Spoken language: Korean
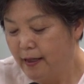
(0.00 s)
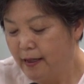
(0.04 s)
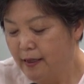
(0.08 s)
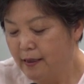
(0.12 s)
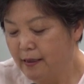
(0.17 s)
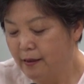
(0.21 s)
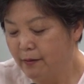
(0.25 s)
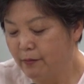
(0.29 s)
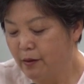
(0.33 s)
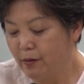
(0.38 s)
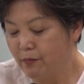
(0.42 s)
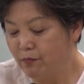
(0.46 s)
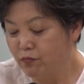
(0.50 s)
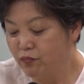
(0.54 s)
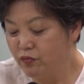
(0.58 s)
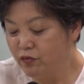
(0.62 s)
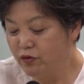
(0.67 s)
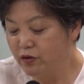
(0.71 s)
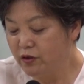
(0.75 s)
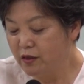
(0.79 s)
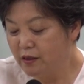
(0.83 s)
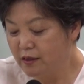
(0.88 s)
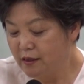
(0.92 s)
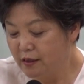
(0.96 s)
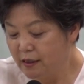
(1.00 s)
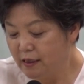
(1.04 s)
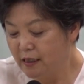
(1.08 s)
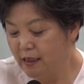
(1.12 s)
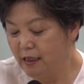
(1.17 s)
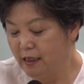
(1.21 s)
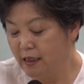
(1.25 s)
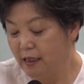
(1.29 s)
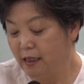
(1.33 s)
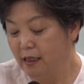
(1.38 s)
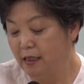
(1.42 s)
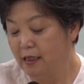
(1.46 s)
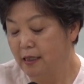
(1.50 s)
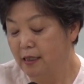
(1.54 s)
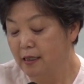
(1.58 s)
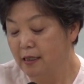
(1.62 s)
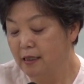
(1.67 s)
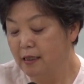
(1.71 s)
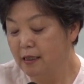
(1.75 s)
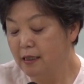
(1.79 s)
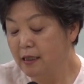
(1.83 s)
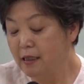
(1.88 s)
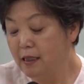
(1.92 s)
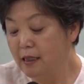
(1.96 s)
그 다음에 문의
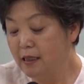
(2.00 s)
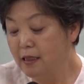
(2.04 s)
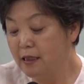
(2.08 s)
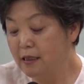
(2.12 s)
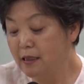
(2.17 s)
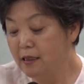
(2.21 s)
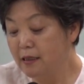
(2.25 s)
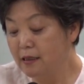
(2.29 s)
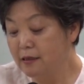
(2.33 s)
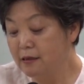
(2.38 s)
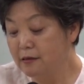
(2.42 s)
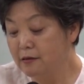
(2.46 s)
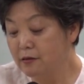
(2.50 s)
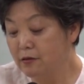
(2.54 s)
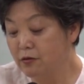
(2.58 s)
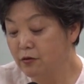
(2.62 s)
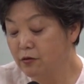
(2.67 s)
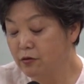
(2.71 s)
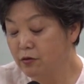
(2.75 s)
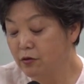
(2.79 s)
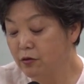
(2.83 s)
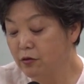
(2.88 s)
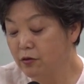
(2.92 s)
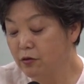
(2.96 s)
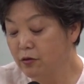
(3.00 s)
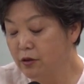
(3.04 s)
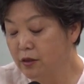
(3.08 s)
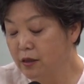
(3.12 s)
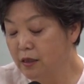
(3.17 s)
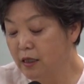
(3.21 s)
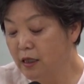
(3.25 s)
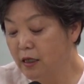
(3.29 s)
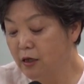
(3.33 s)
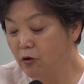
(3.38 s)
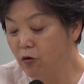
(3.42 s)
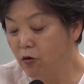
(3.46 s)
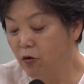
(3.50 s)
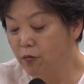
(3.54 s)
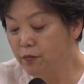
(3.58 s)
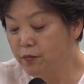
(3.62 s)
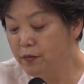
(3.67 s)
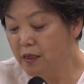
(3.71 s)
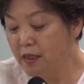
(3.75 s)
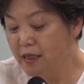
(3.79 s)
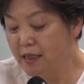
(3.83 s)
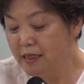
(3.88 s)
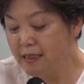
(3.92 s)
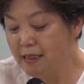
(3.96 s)
의를 듣고도 능히
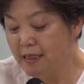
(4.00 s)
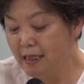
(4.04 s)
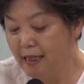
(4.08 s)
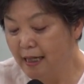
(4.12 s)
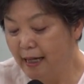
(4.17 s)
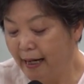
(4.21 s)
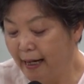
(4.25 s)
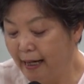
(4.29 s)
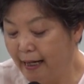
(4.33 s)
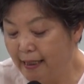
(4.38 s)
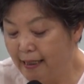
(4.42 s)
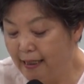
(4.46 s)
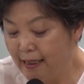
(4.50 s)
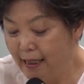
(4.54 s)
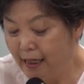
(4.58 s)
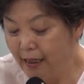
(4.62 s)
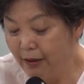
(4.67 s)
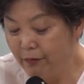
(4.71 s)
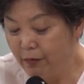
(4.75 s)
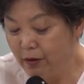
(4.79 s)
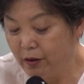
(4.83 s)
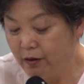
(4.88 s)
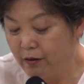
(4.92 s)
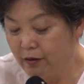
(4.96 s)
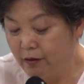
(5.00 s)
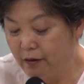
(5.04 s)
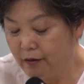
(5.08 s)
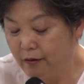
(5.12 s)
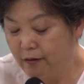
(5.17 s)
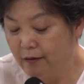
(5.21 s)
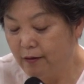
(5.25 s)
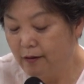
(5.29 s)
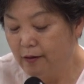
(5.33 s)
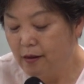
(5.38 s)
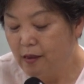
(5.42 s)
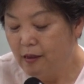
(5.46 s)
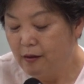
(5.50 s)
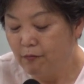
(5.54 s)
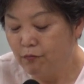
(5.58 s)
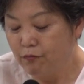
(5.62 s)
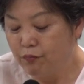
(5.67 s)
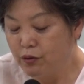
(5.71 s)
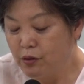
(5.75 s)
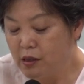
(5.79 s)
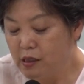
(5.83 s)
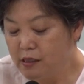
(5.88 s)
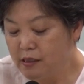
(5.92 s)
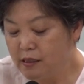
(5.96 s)
옮기지 아니하며
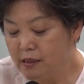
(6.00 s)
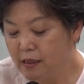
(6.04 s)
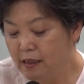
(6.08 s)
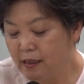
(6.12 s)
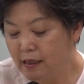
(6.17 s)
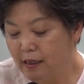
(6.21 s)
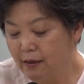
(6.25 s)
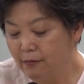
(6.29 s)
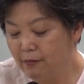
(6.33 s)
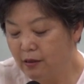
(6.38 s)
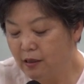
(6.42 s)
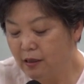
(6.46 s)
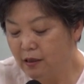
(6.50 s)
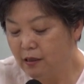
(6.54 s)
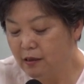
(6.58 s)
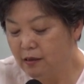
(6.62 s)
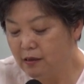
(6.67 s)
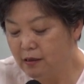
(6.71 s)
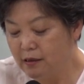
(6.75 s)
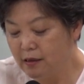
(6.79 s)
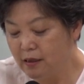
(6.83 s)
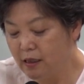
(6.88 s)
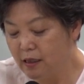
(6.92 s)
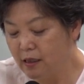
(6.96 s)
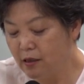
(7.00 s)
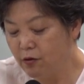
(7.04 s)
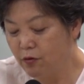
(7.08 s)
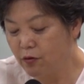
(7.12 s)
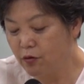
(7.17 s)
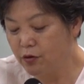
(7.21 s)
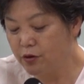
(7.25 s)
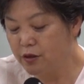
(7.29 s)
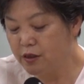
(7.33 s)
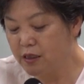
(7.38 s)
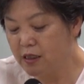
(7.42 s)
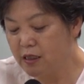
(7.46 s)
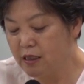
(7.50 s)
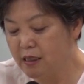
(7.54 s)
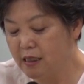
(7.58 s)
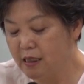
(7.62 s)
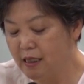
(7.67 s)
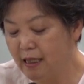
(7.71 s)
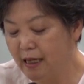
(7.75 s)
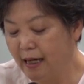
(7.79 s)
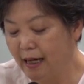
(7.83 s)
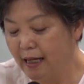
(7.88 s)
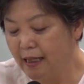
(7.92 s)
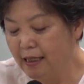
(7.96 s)
불선함을 능히
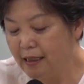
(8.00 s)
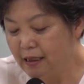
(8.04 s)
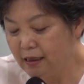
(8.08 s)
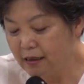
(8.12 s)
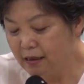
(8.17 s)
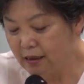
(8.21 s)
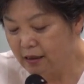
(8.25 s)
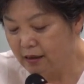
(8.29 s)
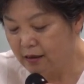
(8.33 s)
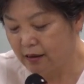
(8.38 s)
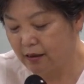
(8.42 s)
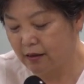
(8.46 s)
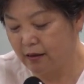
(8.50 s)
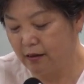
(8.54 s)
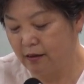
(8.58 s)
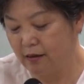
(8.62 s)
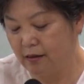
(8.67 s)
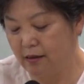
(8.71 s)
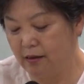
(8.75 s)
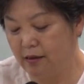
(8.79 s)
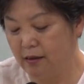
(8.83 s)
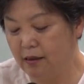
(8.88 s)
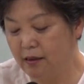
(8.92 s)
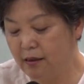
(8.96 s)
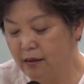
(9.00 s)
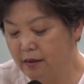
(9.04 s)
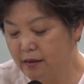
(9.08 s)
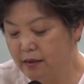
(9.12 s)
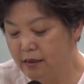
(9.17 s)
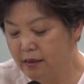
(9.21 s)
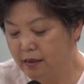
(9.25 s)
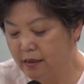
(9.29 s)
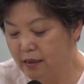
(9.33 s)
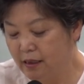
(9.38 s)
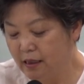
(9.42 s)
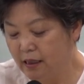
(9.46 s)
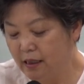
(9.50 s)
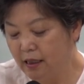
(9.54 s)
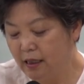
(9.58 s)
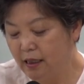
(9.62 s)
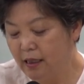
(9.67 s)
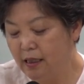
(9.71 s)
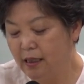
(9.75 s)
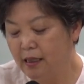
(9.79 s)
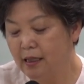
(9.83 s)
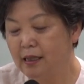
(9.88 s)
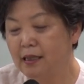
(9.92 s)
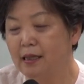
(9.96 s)
고치지 않는 것 이것이
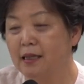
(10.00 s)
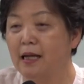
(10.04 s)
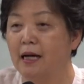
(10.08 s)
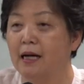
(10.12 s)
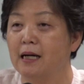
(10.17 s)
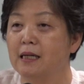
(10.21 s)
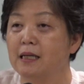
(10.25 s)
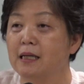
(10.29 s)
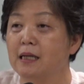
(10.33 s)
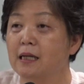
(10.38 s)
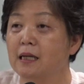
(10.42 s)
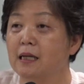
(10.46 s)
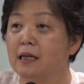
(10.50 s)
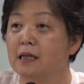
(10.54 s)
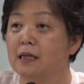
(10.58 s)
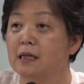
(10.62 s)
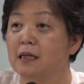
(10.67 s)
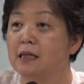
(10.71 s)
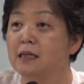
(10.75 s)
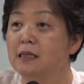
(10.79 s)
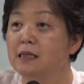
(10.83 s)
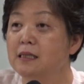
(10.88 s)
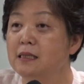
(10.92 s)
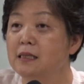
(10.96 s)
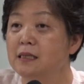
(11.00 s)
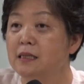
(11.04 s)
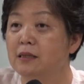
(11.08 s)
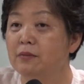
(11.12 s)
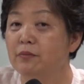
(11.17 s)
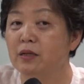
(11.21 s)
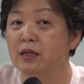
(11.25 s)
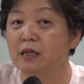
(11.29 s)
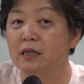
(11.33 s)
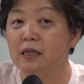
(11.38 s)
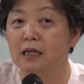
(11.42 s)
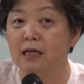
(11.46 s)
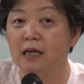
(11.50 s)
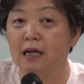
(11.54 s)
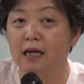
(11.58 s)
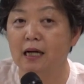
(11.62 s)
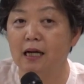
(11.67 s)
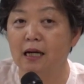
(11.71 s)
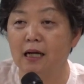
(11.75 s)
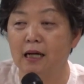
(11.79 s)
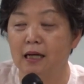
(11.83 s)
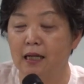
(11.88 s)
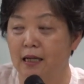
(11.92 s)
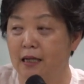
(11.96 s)
나의
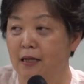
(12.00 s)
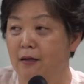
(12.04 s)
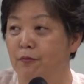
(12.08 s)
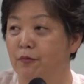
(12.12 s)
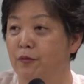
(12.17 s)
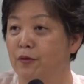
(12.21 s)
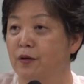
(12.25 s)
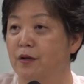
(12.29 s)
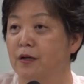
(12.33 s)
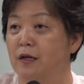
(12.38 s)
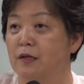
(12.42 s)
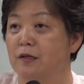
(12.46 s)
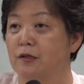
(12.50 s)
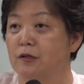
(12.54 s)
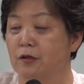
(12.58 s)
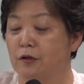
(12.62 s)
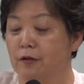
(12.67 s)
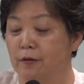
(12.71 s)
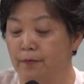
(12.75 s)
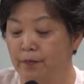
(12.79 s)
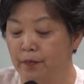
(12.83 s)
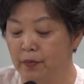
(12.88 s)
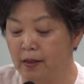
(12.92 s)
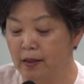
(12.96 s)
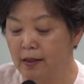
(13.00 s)
근심이니라 이렇게 표현했죠.